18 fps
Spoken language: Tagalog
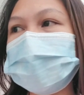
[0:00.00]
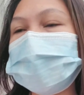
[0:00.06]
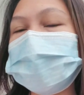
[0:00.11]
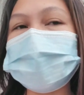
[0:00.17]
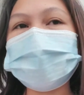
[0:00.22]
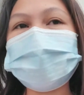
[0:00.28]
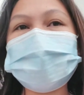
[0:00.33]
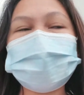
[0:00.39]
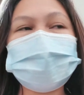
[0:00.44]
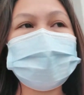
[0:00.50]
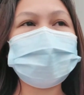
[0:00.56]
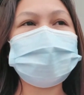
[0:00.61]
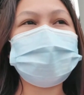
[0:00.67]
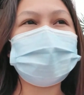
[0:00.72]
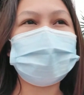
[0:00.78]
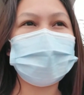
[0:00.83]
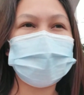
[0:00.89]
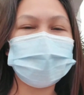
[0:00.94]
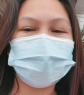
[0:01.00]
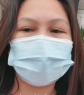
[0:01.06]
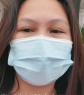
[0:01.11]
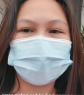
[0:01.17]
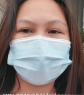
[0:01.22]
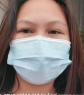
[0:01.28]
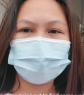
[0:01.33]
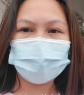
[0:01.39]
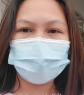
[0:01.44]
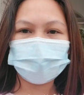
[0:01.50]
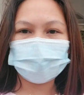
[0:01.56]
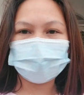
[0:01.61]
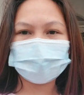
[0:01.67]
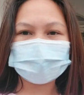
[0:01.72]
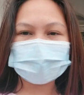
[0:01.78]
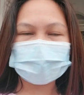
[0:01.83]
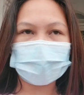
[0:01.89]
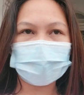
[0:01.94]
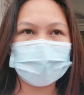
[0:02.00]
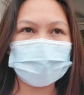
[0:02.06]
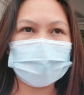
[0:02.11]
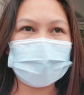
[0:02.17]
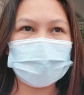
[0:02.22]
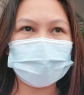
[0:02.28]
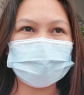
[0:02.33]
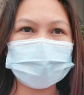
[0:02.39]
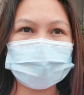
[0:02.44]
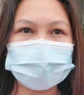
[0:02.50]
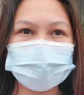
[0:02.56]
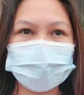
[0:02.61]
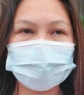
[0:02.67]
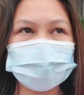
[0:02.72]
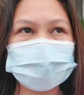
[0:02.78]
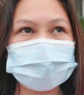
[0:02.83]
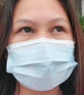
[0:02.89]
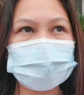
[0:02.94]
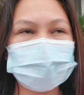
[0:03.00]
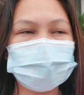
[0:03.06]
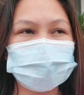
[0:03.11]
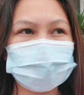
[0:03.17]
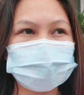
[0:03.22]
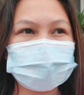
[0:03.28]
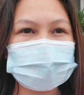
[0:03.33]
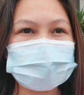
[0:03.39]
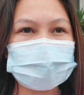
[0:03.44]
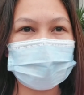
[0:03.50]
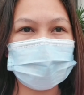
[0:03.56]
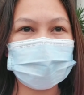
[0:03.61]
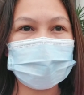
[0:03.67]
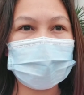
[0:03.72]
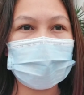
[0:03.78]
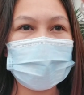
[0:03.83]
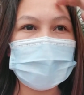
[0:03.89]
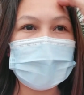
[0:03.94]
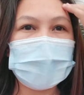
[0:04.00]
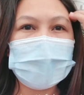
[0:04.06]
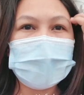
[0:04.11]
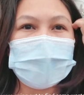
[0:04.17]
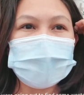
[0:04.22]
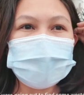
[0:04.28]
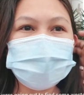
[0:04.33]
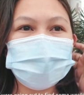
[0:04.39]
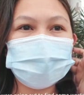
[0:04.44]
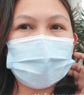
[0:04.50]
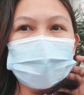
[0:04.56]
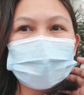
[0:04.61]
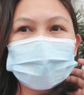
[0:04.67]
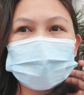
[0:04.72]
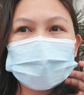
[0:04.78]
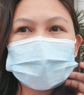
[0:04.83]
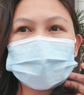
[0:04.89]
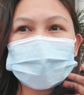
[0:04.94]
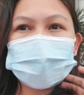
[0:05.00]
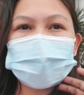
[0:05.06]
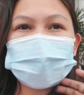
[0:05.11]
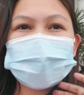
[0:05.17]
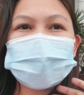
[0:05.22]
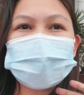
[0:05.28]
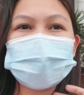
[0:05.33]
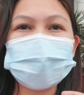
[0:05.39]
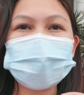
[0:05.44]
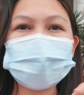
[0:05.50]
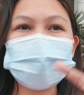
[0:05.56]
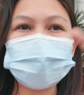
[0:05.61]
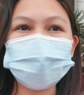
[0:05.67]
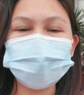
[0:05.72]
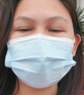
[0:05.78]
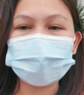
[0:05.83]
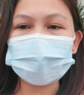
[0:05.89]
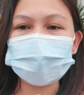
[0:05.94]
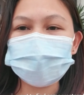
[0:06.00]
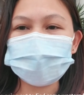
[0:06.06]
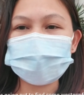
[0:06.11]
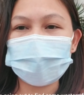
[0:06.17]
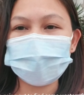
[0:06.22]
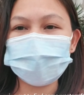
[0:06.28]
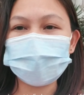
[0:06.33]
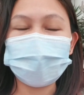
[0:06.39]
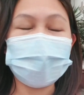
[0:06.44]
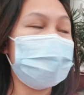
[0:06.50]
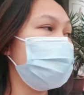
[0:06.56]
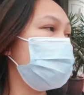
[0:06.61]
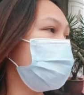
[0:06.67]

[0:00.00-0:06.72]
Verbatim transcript: Is either doon ako pupunta sa kabila or dito ako sa pupunta sa kabila. So I think dito tayo sa kabila.